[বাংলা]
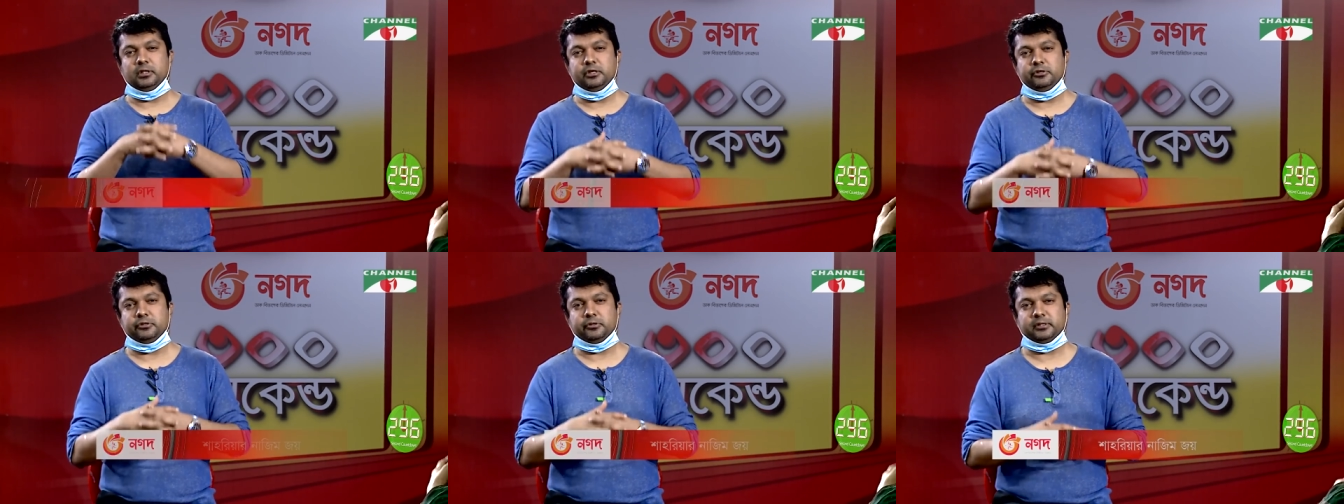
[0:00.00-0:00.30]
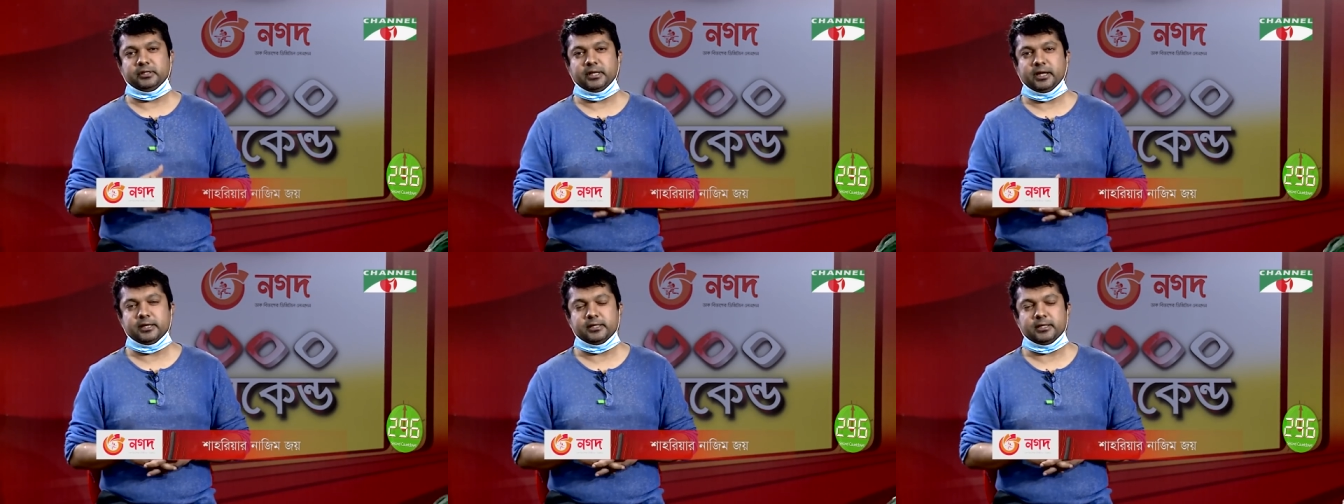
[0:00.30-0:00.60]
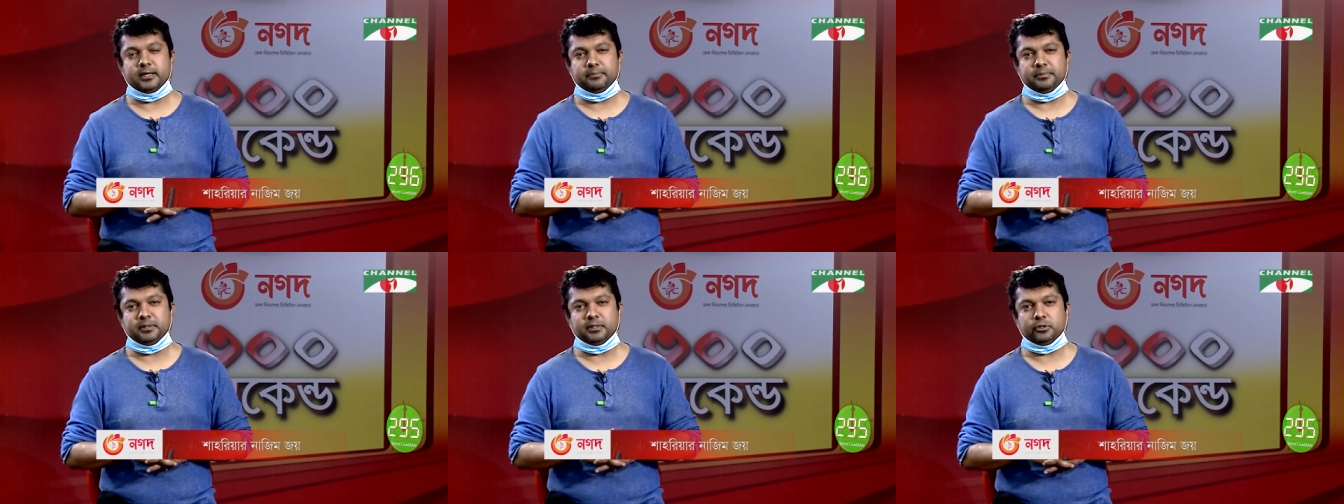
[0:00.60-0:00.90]
তিনশো
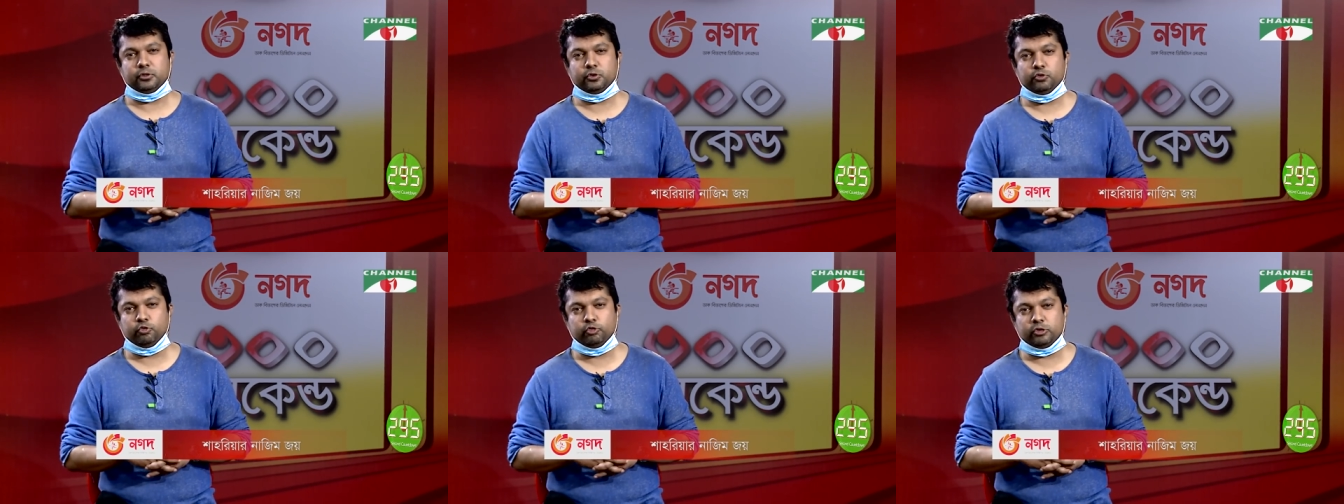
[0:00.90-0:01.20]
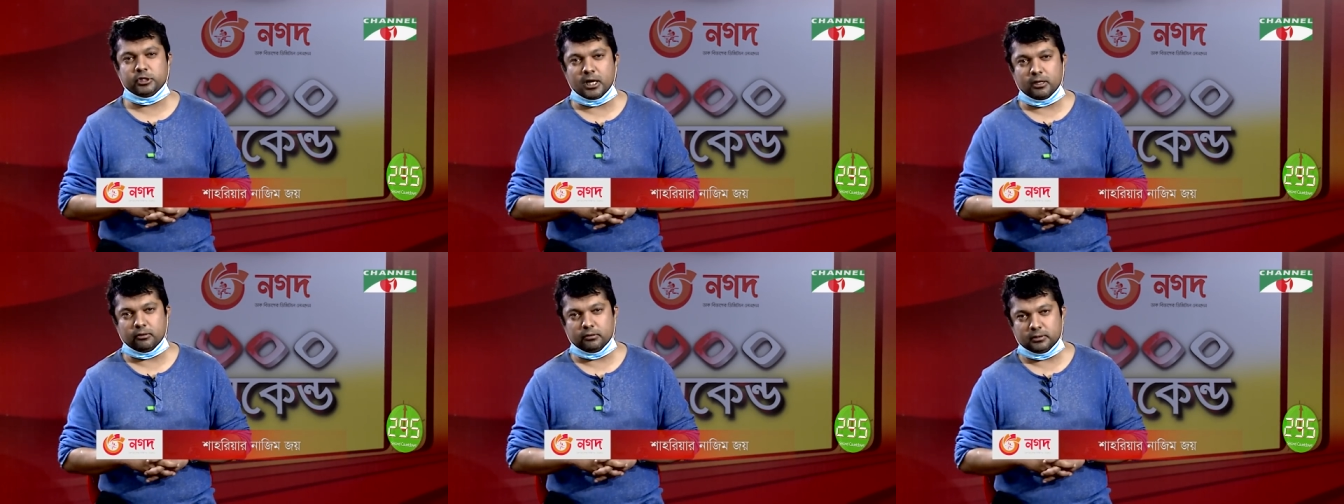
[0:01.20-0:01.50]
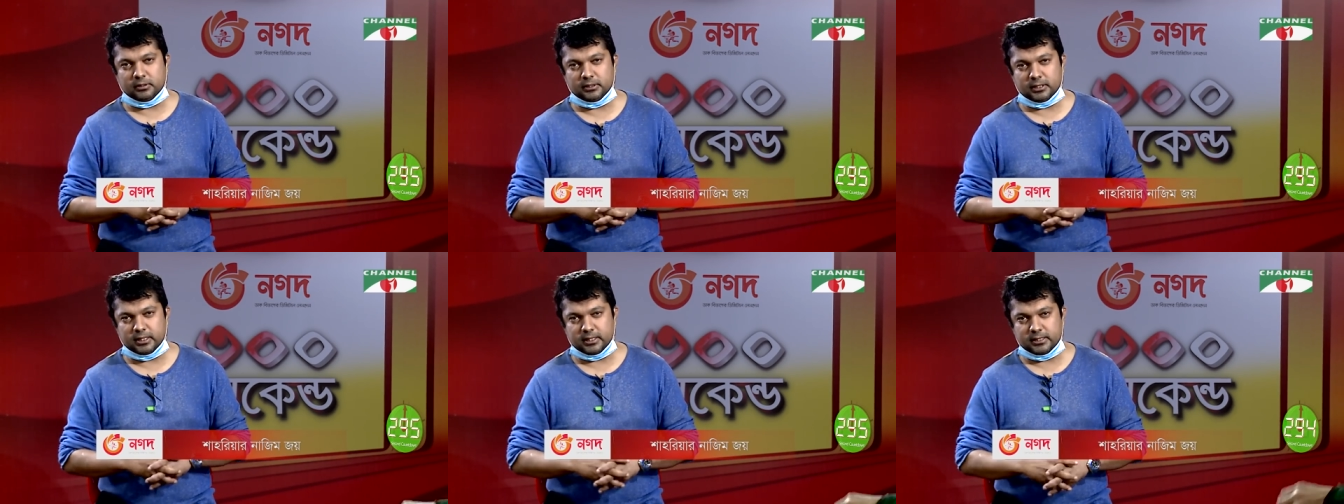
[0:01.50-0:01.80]
সেকেন্ডে আপনাদের সুস্বাগত
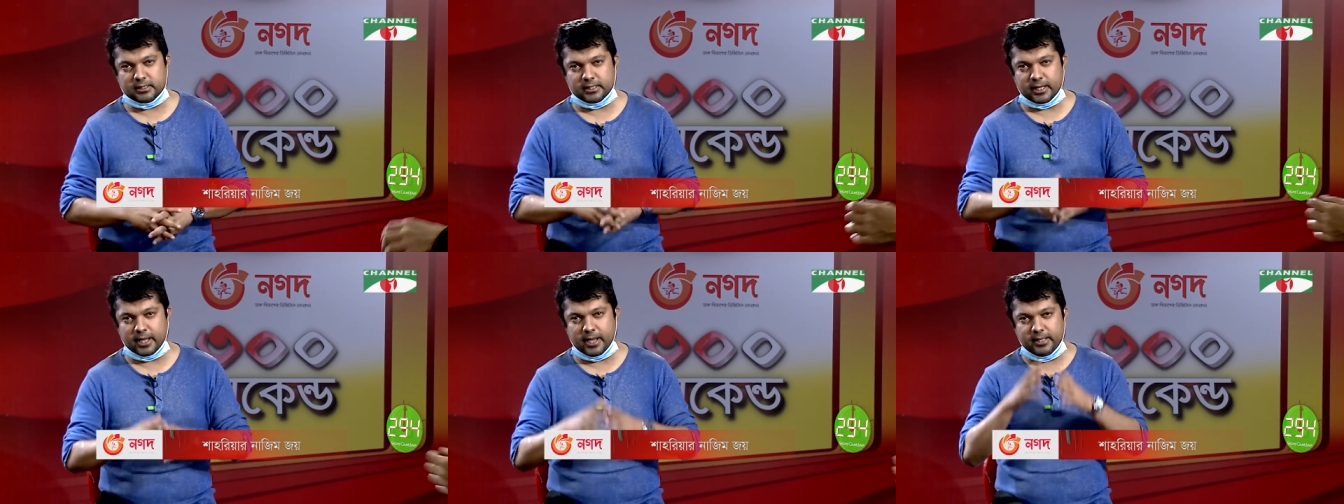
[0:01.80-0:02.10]
জানাচ্ছি